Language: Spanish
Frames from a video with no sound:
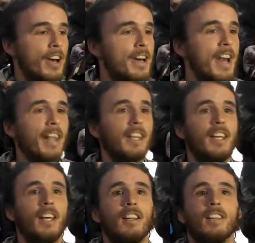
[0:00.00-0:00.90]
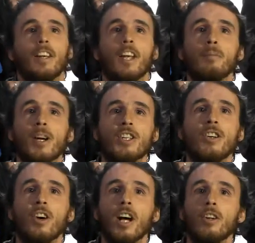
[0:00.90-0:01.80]
nadie en
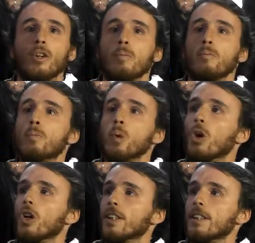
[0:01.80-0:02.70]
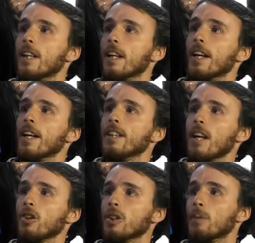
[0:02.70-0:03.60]
machino Ahogado pudo decirle ni
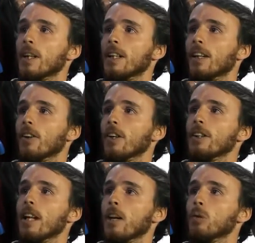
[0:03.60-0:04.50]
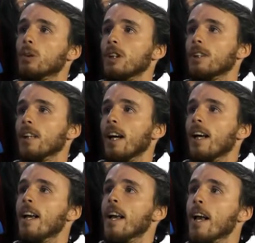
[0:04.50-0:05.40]
a los investigadores ni a la justicia
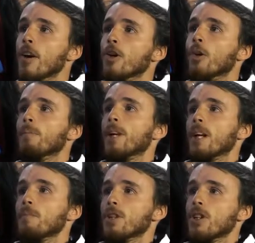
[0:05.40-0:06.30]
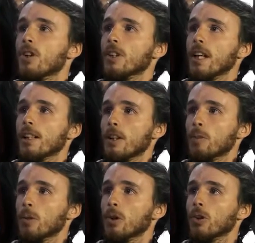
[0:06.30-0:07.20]
el nombre y apellido de Salazar
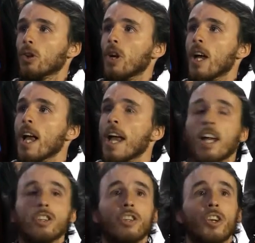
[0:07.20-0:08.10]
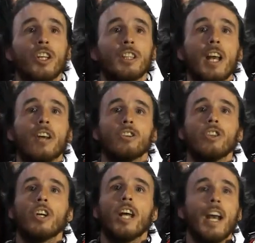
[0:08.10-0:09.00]
Oporto. Eso nos decían a
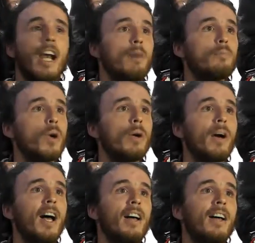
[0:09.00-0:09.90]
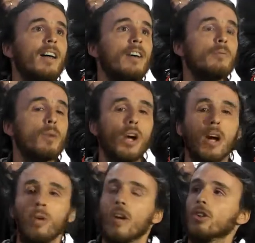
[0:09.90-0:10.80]
nosotros que era la prueba por
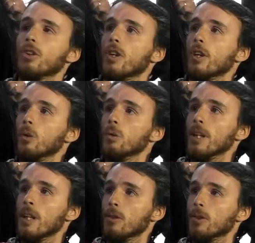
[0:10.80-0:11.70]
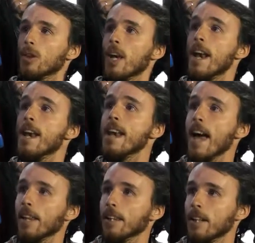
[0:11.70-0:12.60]
la cual nosotros encubríamos.
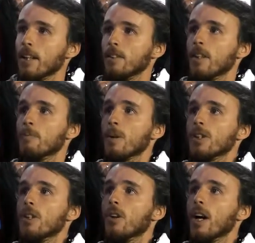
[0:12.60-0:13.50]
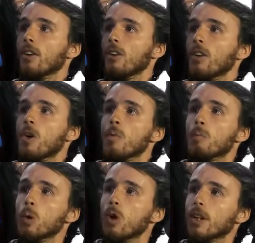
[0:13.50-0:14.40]
Nadie en Mallino Hogado
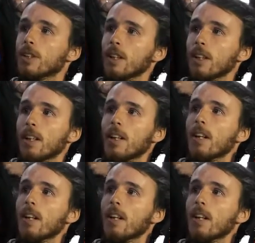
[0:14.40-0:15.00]
pudo decir